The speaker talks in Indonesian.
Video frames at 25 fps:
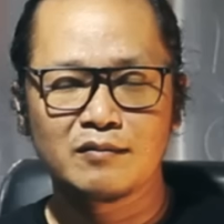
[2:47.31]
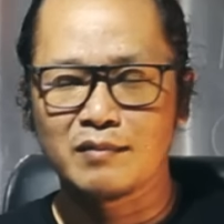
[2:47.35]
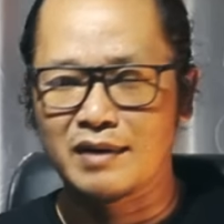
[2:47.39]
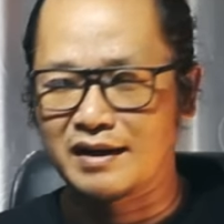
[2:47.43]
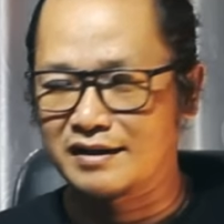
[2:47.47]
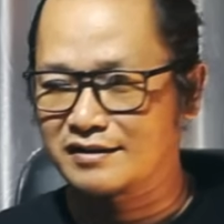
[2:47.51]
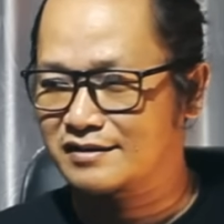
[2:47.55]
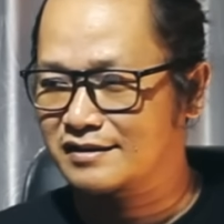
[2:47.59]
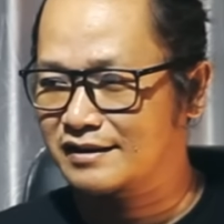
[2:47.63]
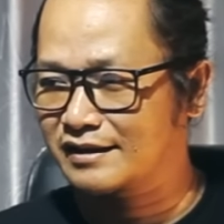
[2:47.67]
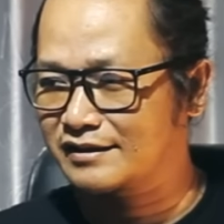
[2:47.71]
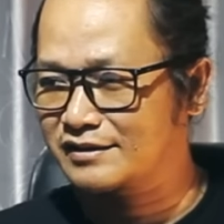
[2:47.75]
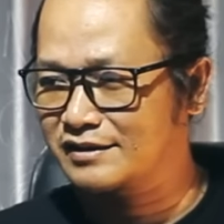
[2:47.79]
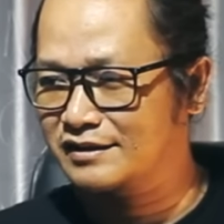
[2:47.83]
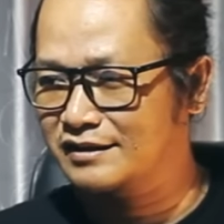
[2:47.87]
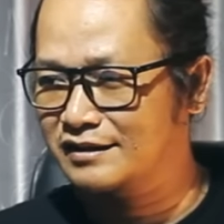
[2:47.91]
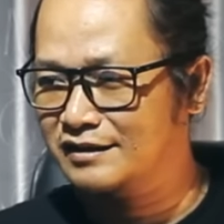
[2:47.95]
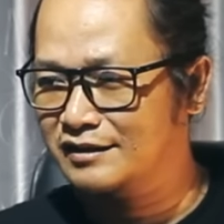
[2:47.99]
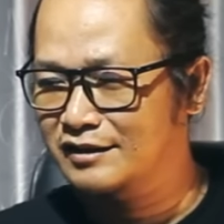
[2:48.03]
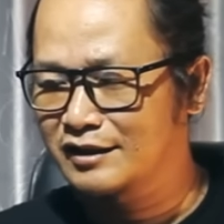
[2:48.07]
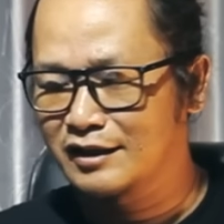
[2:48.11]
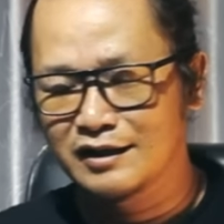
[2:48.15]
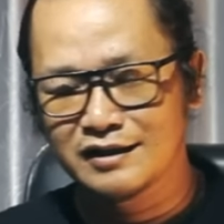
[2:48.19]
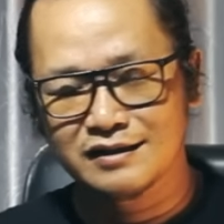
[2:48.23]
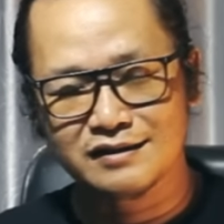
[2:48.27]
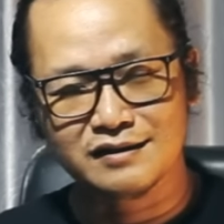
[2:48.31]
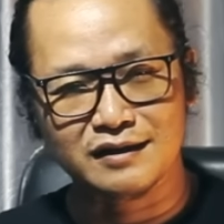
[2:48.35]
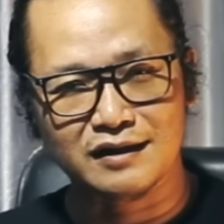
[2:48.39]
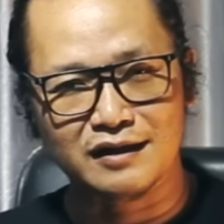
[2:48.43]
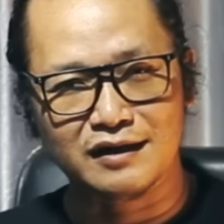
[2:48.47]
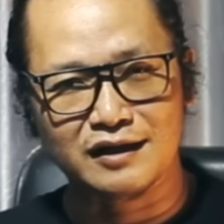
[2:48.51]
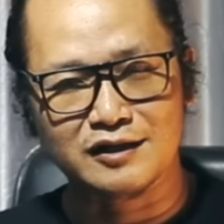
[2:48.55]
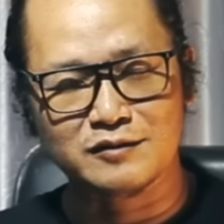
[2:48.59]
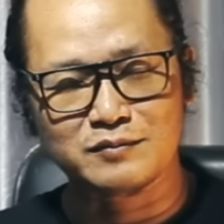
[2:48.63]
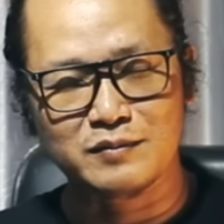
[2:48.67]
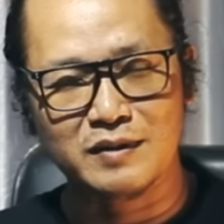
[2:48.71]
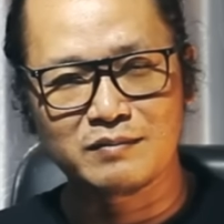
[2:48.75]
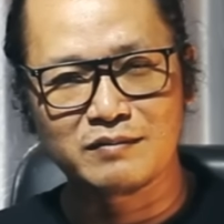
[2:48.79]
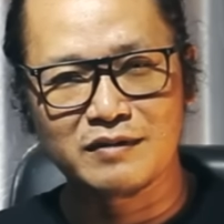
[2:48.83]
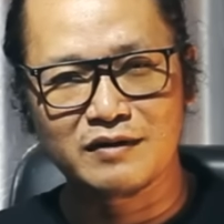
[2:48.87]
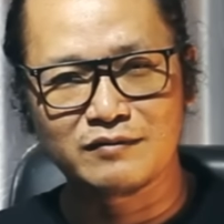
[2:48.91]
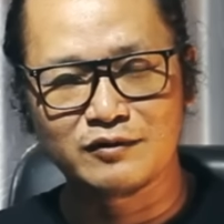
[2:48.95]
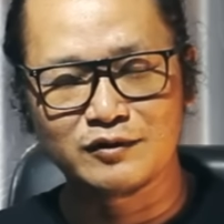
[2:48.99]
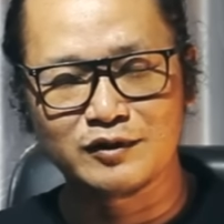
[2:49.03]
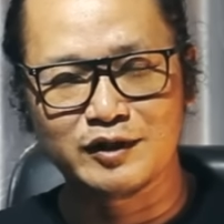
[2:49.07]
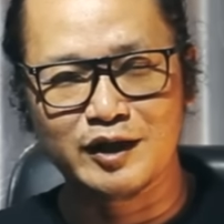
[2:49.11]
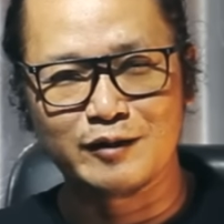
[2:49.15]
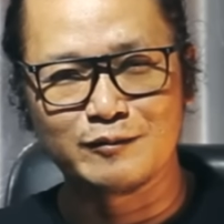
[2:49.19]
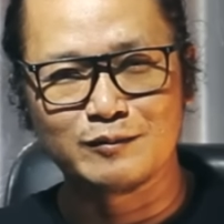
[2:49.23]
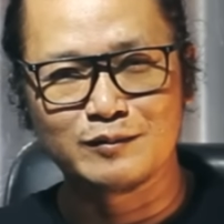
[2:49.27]
Masa sih sekelas Pak
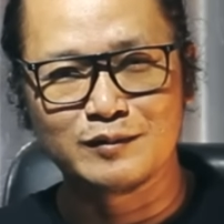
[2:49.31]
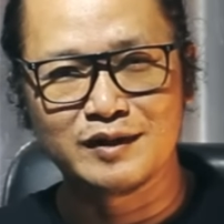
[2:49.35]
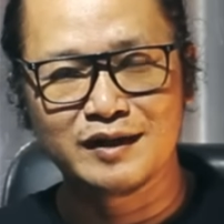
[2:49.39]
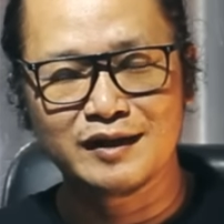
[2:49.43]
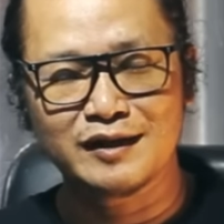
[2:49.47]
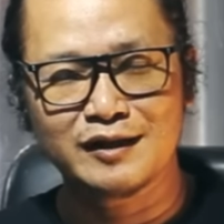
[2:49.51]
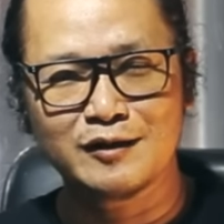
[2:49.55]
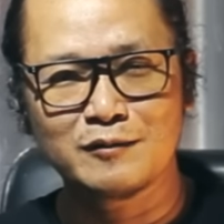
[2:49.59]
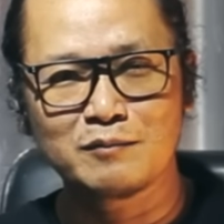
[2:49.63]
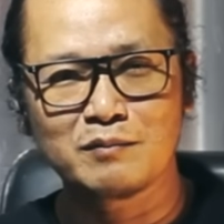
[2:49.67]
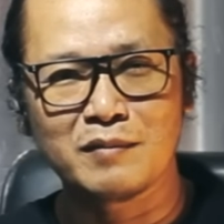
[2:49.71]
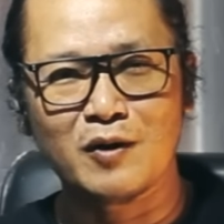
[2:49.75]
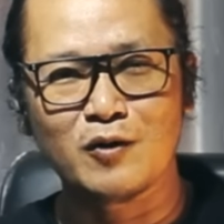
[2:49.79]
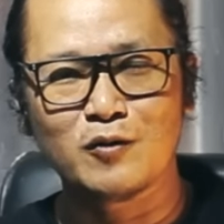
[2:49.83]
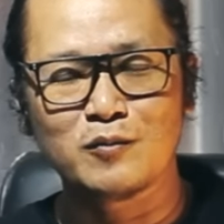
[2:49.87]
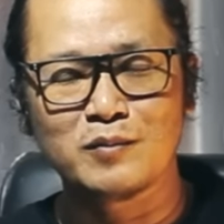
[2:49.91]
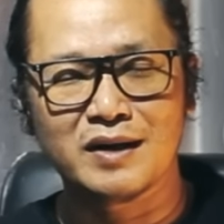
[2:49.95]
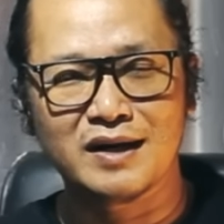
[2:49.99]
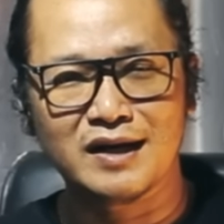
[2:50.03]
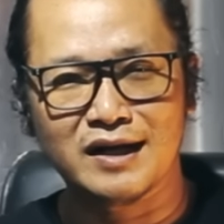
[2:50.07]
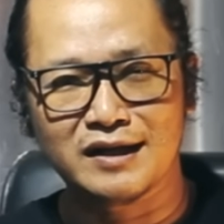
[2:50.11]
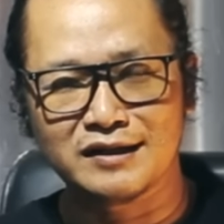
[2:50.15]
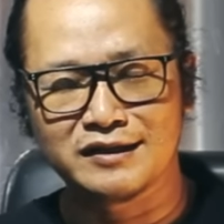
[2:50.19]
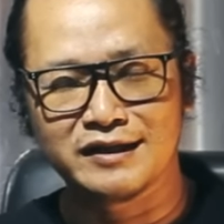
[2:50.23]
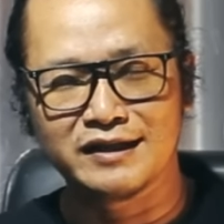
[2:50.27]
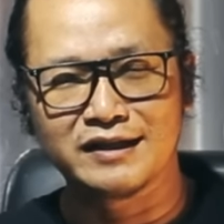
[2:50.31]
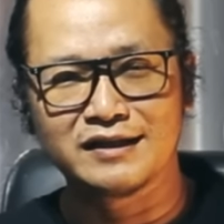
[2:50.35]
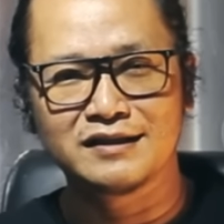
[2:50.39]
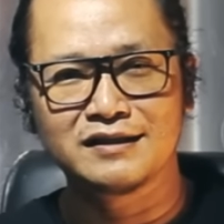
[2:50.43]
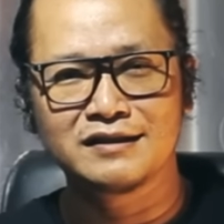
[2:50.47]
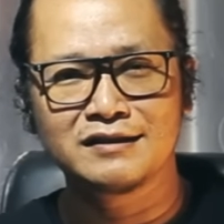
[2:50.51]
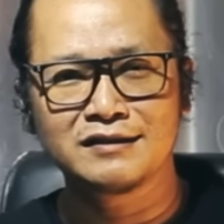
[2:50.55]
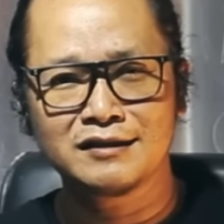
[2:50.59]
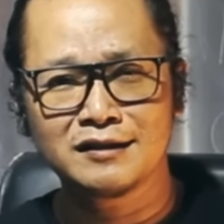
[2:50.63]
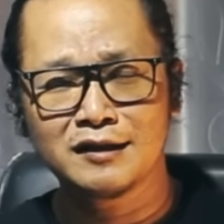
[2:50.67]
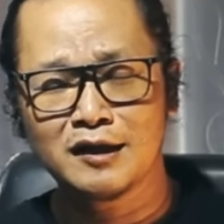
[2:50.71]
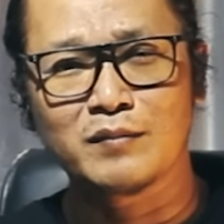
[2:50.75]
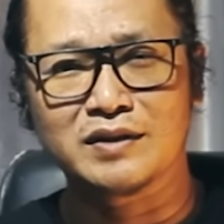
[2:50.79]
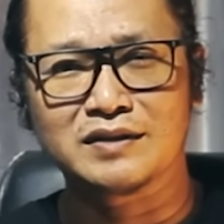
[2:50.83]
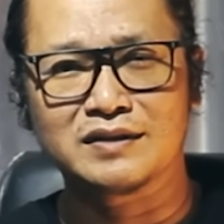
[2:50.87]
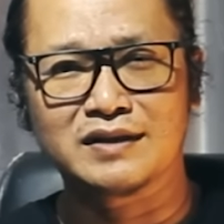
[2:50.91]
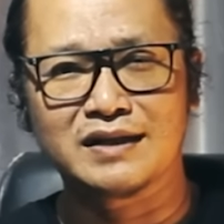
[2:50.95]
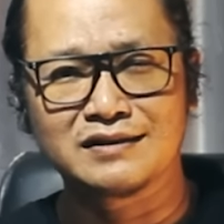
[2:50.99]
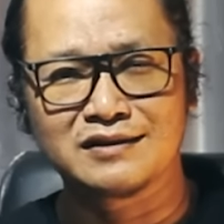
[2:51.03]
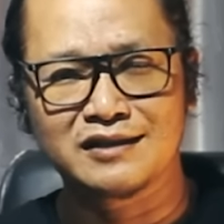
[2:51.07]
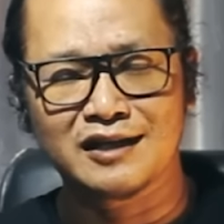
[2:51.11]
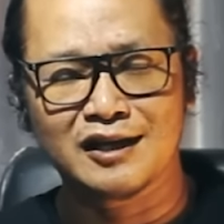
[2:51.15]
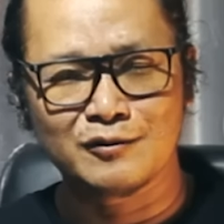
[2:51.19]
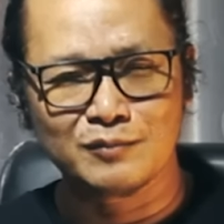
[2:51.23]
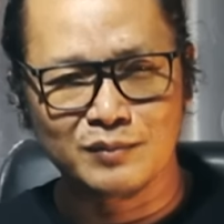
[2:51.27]
Mahfud MD mau meladeni
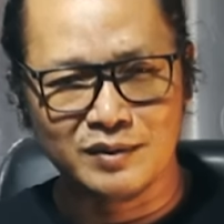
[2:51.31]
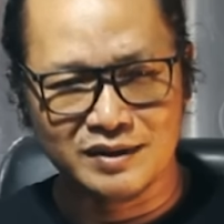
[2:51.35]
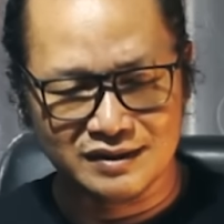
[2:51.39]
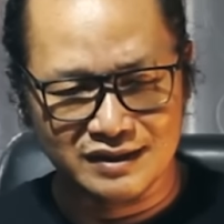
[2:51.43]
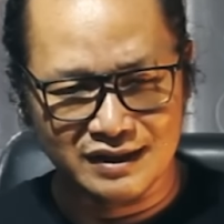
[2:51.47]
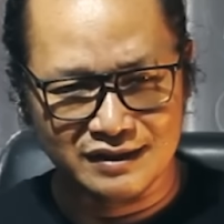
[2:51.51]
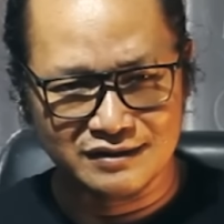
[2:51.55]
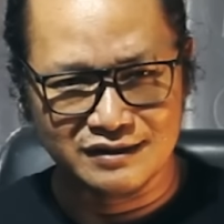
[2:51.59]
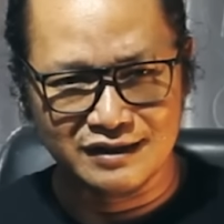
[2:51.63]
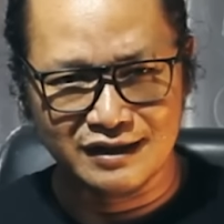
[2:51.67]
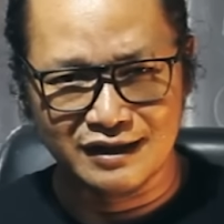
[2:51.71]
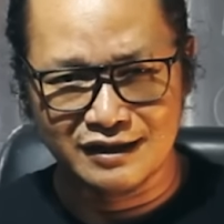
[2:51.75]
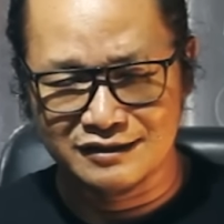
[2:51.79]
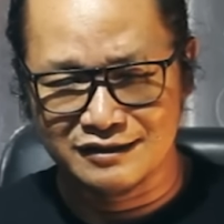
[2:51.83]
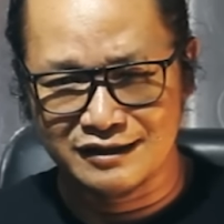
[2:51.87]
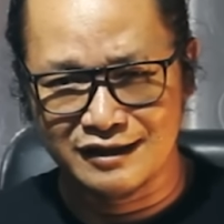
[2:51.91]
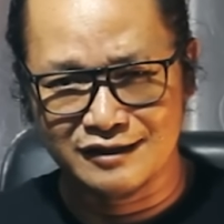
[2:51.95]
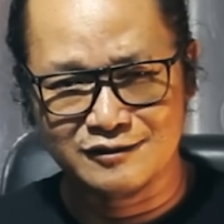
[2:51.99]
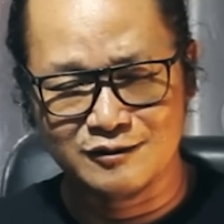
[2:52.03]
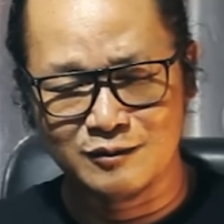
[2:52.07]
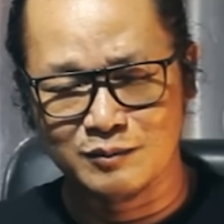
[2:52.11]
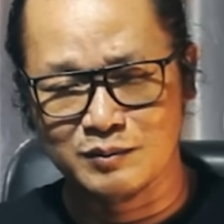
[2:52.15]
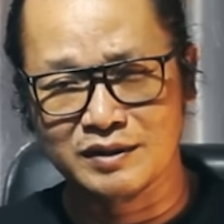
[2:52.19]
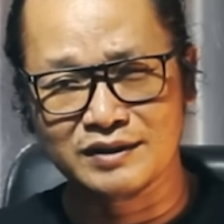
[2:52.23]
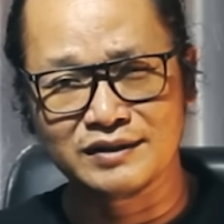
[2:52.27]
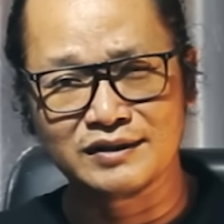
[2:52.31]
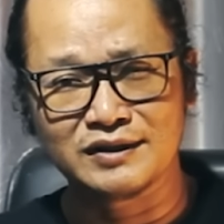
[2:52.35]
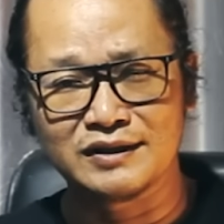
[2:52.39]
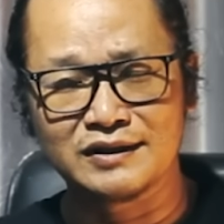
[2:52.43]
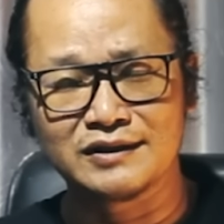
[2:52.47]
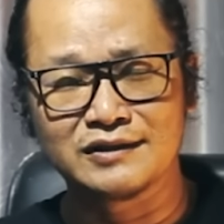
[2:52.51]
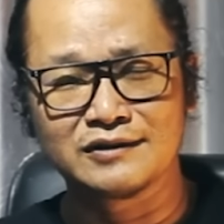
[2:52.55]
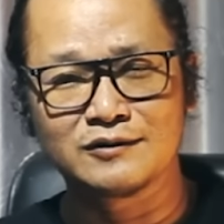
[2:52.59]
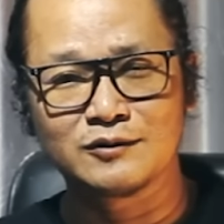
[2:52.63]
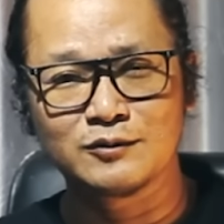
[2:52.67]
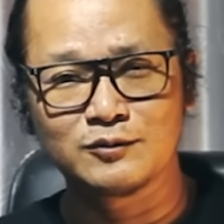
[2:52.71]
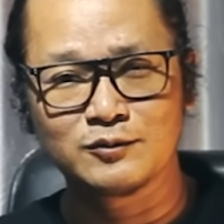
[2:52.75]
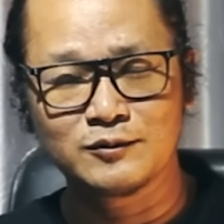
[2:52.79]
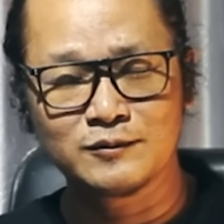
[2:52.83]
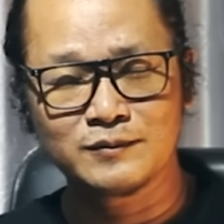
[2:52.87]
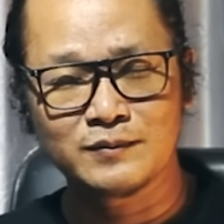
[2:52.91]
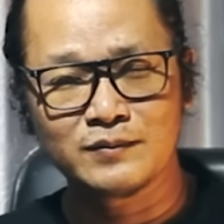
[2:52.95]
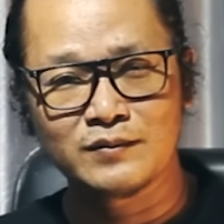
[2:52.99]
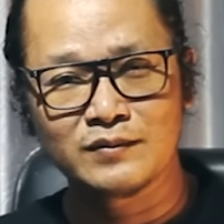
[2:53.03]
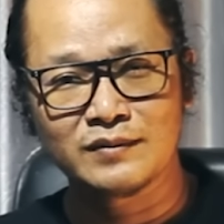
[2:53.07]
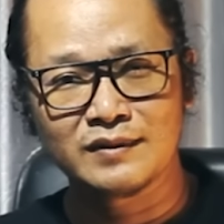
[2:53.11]
pertanyaan-pertanyaan yang seperti itu?